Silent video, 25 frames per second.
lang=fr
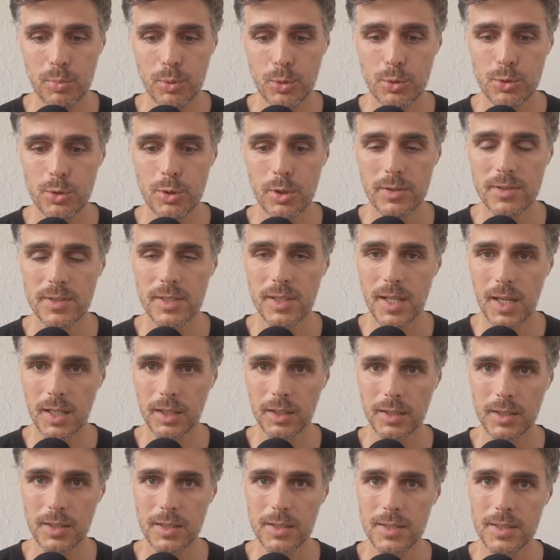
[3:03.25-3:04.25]
plusieurs
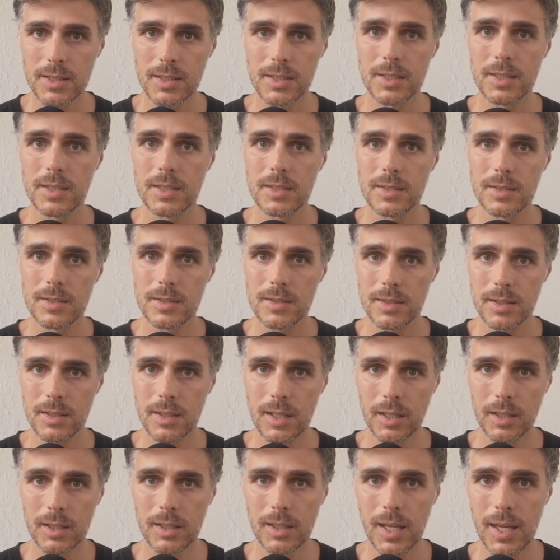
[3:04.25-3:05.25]
scénarios, dits
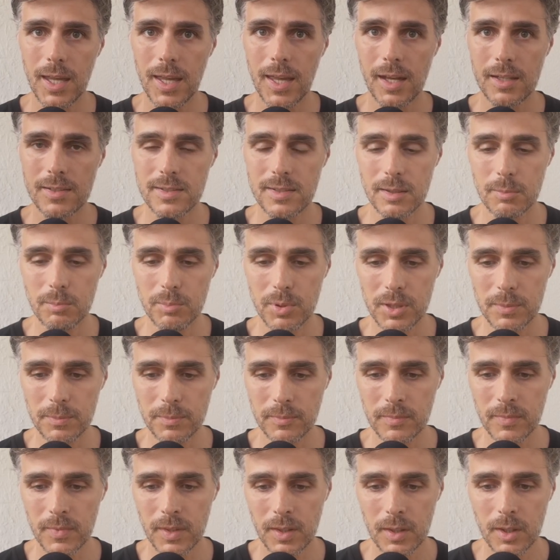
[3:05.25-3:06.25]
scénarios RCP,
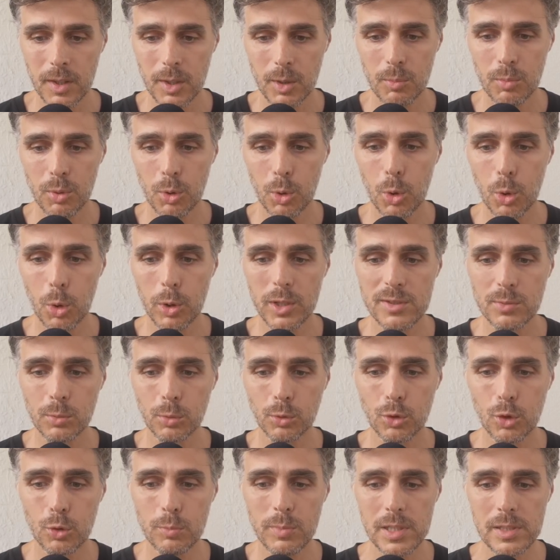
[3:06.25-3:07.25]
pour l'horizon
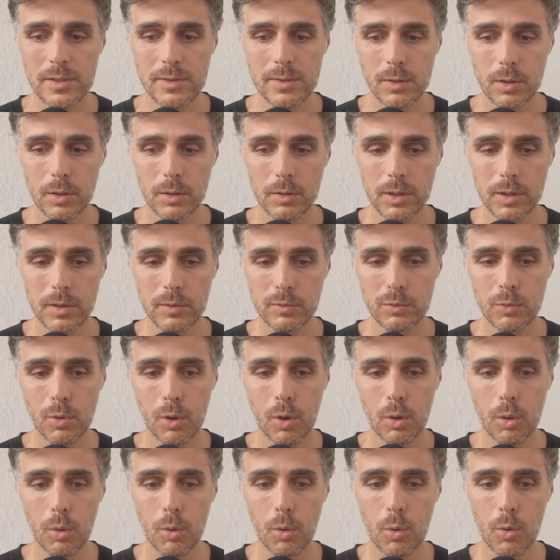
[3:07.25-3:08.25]
2100, qui vont
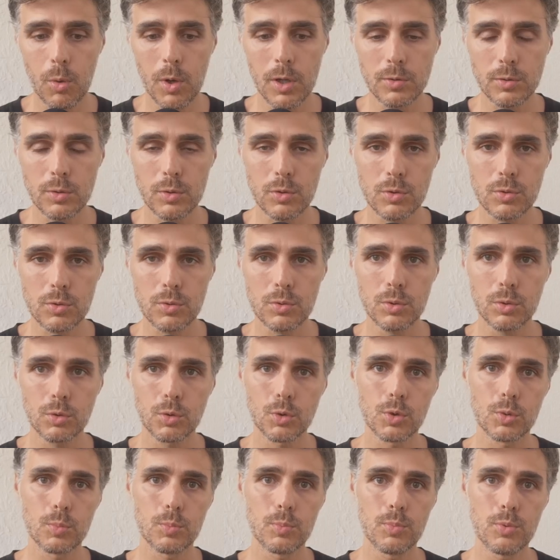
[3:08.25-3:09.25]
en gros à ce jour
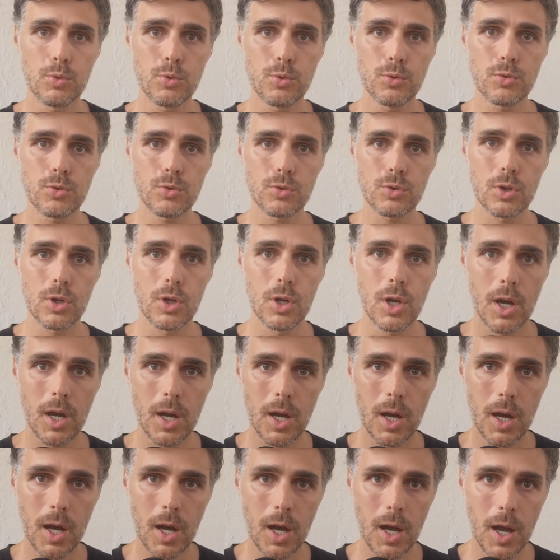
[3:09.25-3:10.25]
de plus
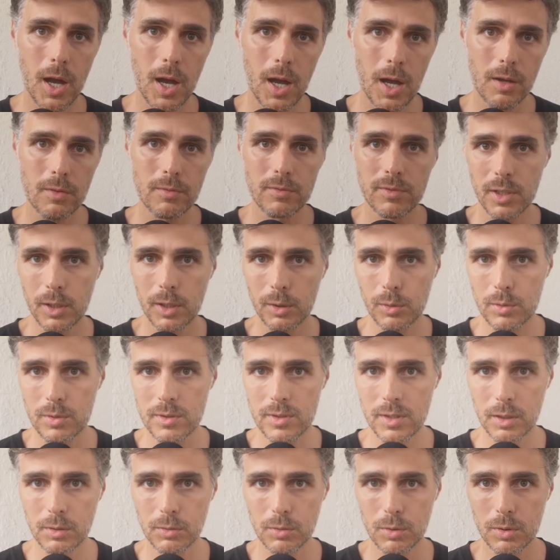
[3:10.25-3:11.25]

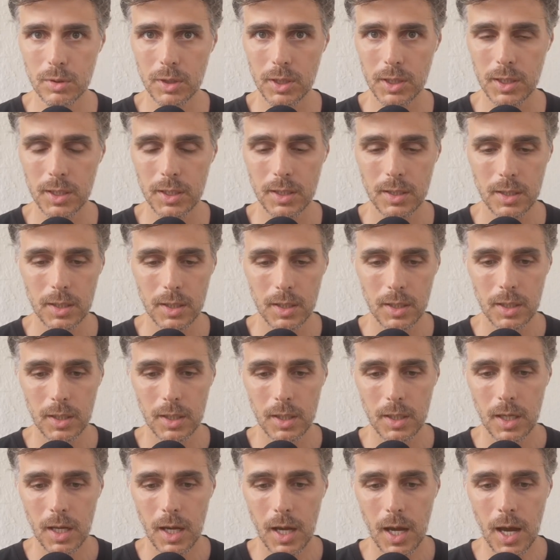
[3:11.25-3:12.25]
1,5 degré
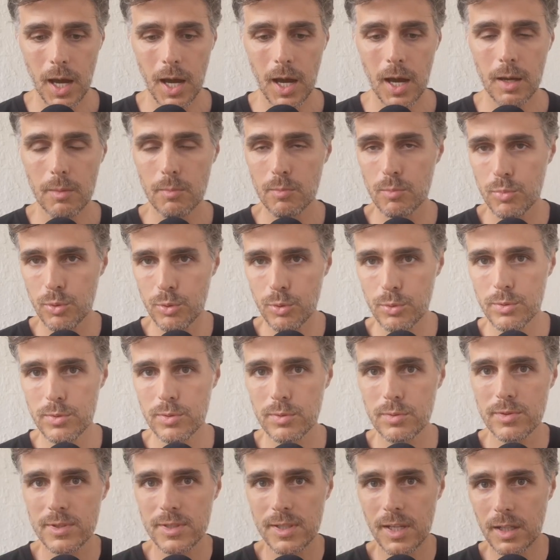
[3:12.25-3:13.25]
à plus
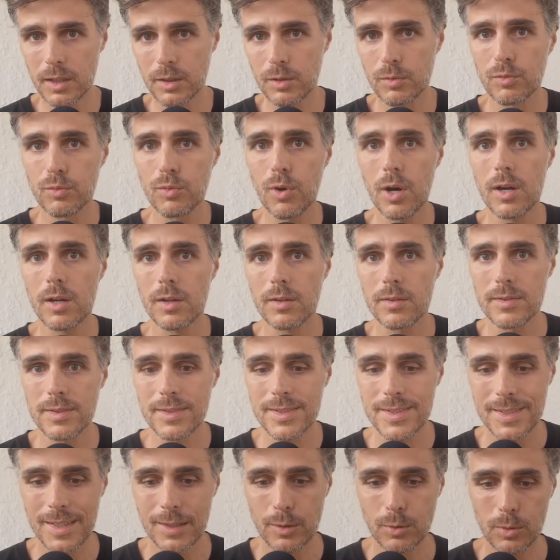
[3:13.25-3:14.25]
5, voire
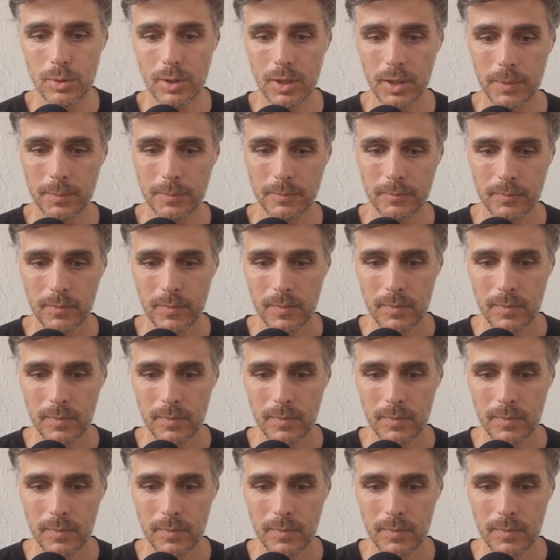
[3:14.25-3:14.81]
7 degrés.